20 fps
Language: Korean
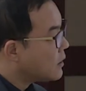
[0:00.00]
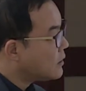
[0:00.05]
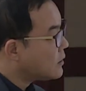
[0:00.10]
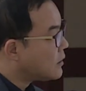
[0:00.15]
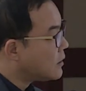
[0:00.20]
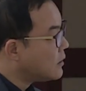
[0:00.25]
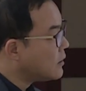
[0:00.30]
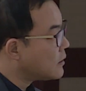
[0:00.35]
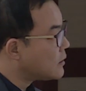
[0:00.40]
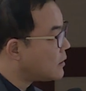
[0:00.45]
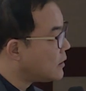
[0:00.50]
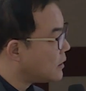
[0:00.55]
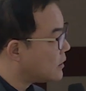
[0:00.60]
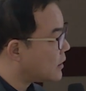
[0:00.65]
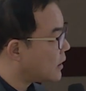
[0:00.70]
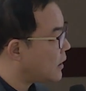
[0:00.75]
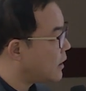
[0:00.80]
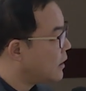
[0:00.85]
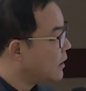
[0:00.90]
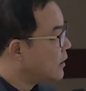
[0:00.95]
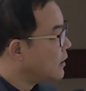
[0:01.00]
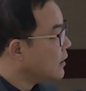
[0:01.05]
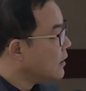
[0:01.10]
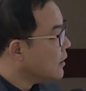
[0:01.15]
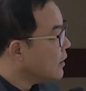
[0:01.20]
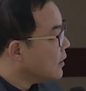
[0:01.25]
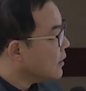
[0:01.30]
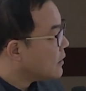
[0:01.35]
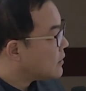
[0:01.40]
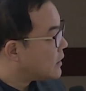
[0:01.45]
그런 그런 것들이 이제
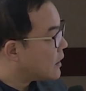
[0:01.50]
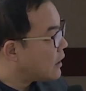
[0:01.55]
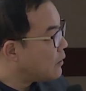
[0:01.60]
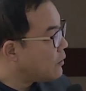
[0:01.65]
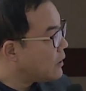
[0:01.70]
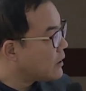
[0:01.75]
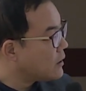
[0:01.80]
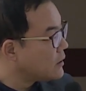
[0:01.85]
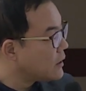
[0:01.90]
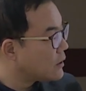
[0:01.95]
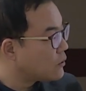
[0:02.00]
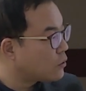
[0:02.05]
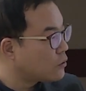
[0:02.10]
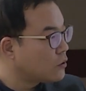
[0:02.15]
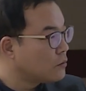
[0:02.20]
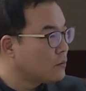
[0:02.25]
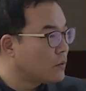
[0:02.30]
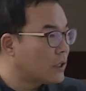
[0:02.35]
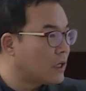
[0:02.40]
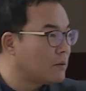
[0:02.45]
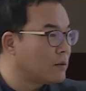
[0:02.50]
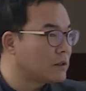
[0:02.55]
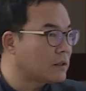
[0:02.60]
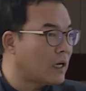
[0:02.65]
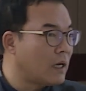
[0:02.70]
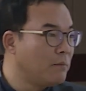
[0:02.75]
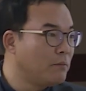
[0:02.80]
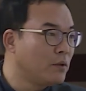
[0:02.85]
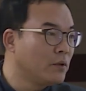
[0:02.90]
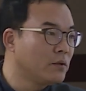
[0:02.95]
제가 왜 근데 토종보를 하면서
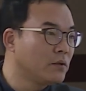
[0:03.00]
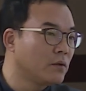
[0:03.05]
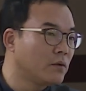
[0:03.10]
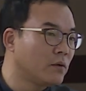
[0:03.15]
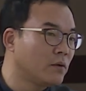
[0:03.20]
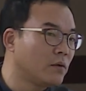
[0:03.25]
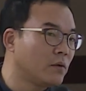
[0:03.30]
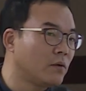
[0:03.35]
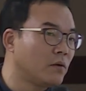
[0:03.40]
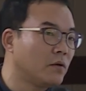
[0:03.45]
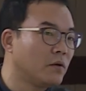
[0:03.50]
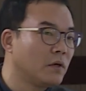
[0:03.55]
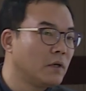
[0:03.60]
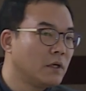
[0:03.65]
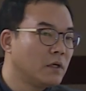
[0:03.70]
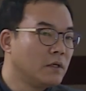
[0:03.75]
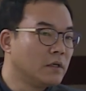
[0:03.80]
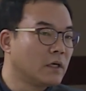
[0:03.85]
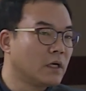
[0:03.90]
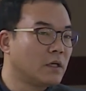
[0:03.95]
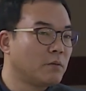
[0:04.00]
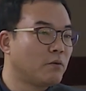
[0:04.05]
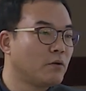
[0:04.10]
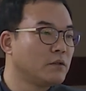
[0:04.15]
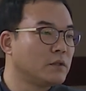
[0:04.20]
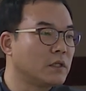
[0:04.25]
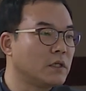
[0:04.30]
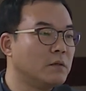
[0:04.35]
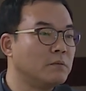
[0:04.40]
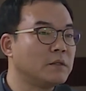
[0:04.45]
한 번도 응애를
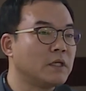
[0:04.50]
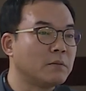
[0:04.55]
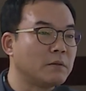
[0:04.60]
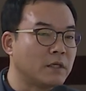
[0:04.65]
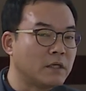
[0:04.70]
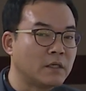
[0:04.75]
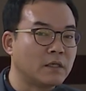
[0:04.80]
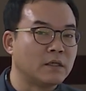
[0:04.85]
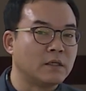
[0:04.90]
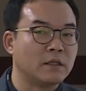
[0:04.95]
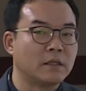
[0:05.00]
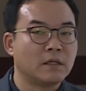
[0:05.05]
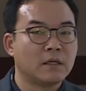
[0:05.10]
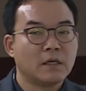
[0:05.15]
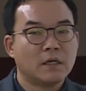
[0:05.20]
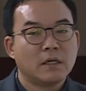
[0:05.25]
본 적이 없냐면